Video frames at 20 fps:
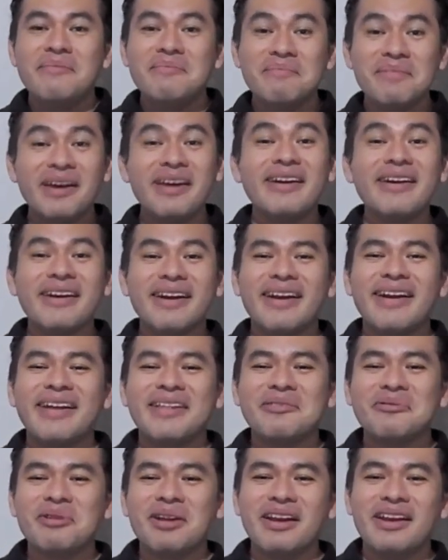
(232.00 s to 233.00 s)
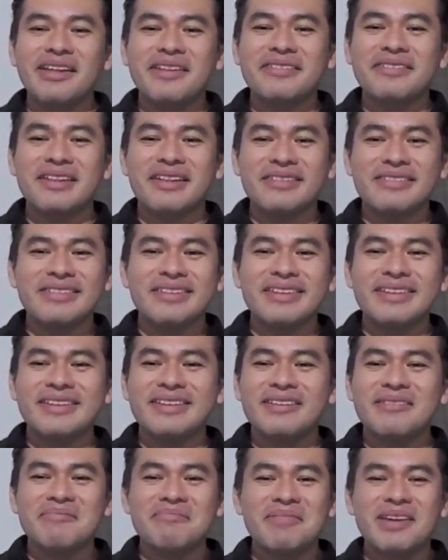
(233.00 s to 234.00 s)
Ver la naturaleza
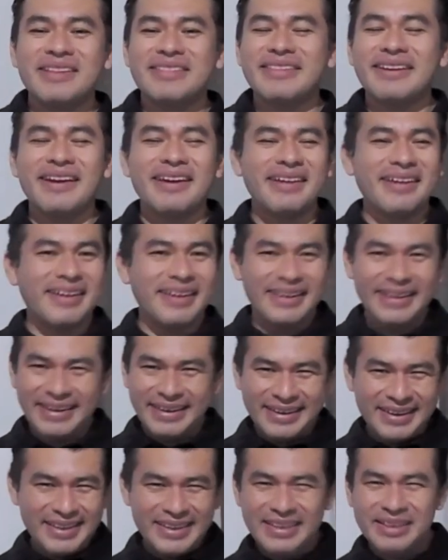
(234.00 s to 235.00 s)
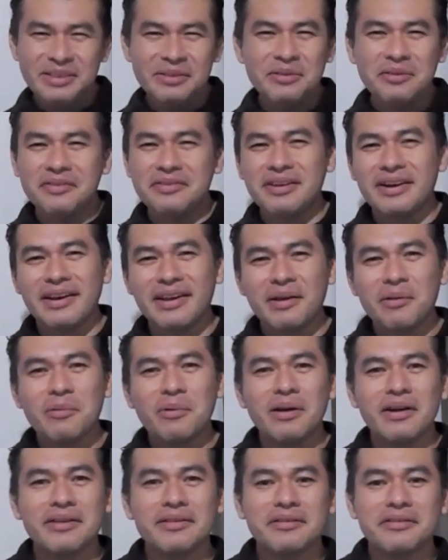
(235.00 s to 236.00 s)
así me trae lindos
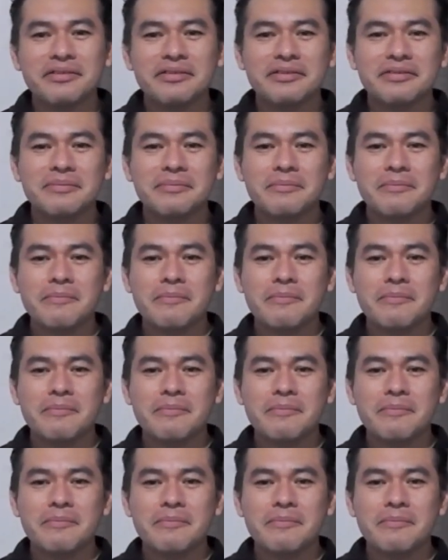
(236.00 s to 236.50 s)
recuerdos.